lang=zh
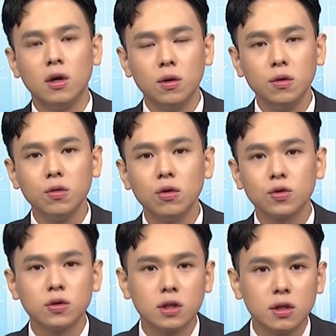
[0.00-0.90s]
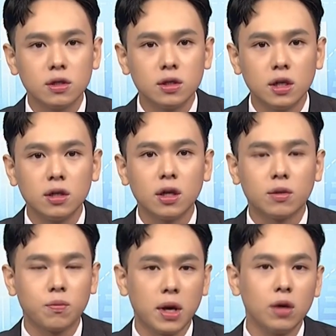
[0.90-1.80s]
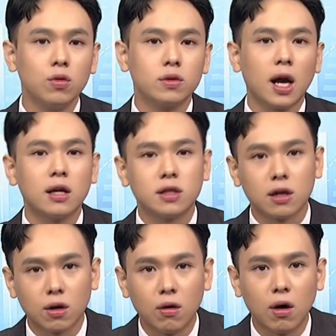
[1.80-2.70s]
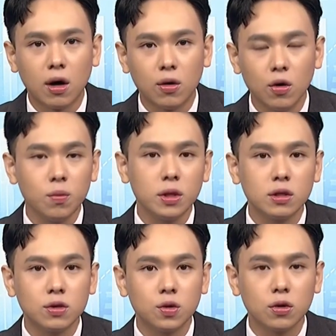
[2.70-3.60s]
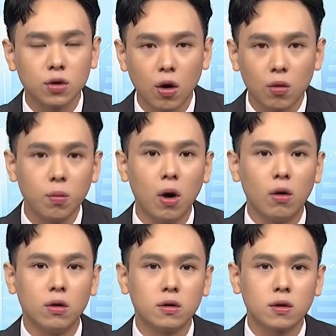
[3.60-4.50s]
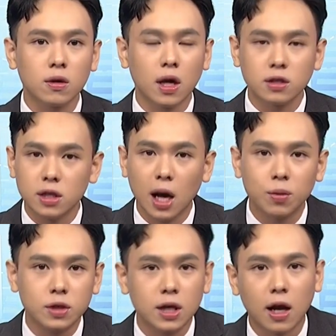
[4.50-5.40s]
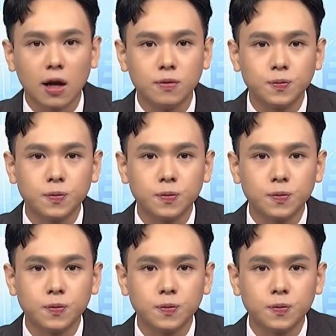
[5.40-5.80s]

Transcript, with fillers: 因为如果说这个时间点美股大涨的话，会变成说通膨它是压不下来。